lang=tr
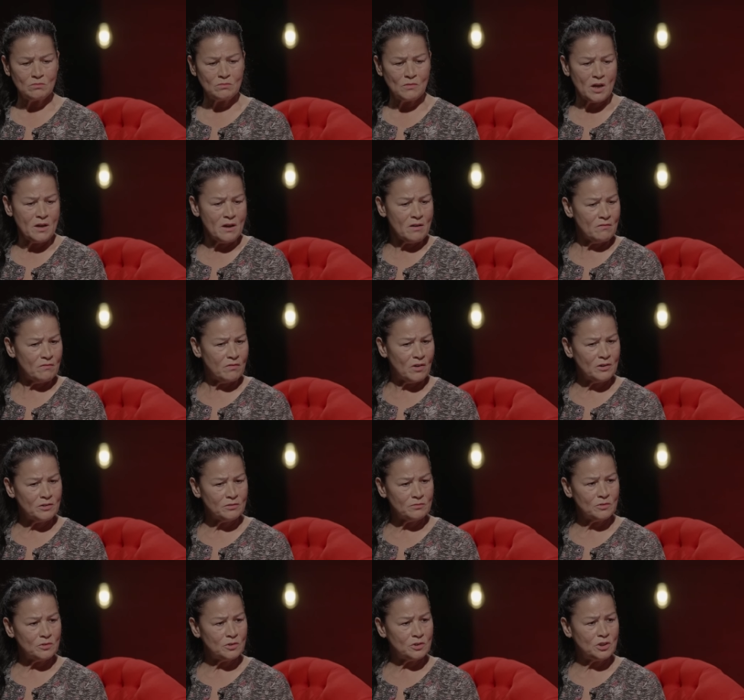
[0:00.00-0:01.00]
dayak var,
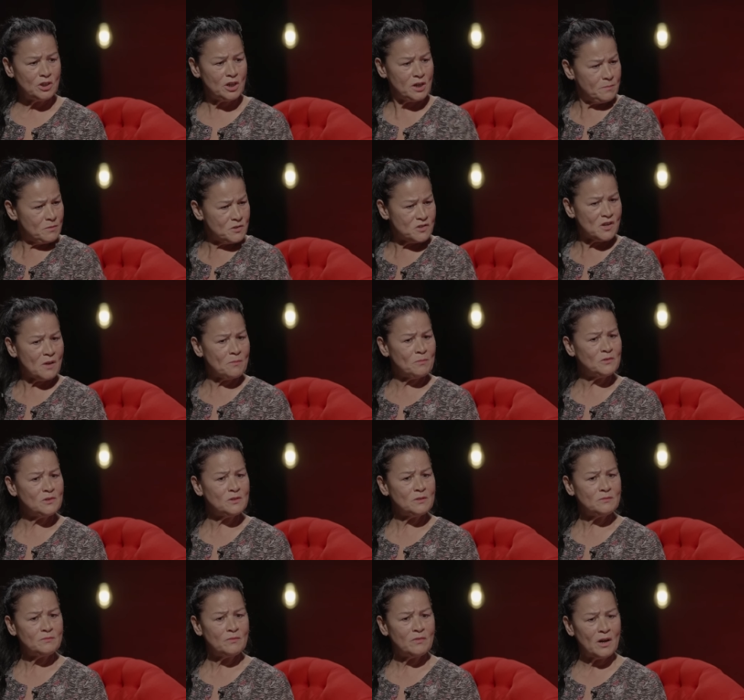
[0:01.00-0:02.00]
grebi
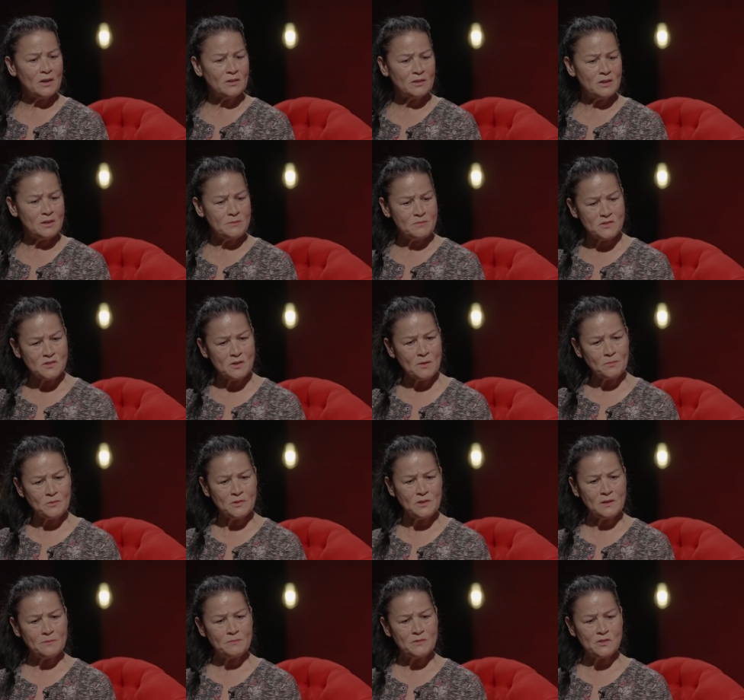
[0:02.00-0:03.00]
saplı var. Grebi
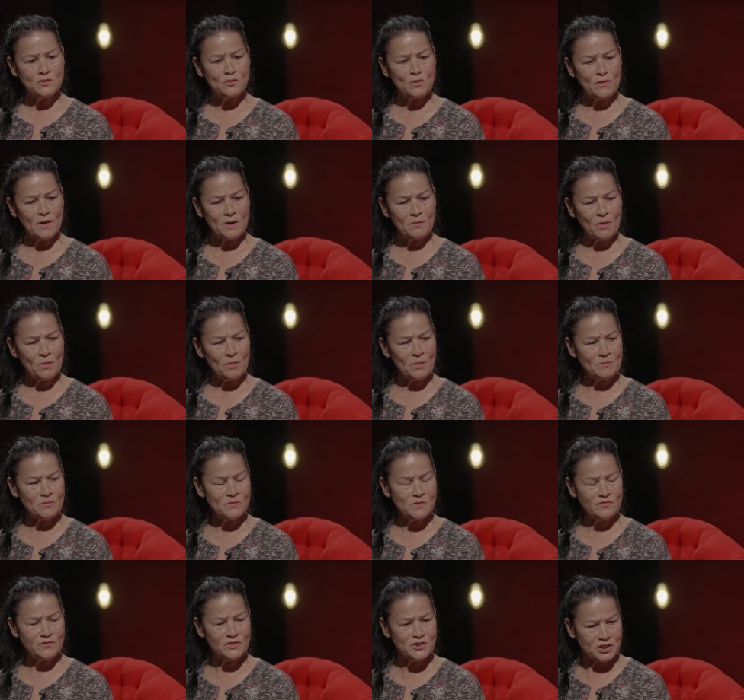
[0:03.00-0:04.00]
saplıyla bizi döver babam.
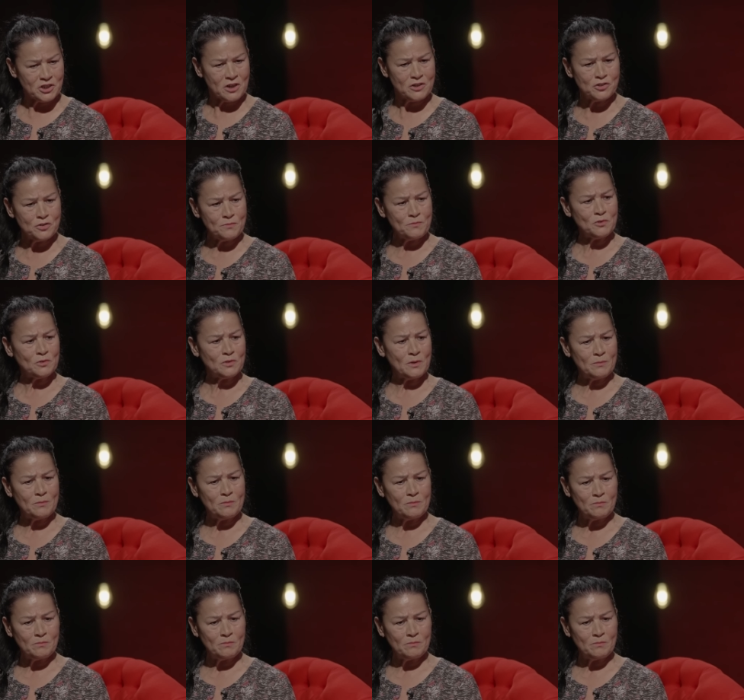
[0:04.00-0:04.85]
Fışkan çubukla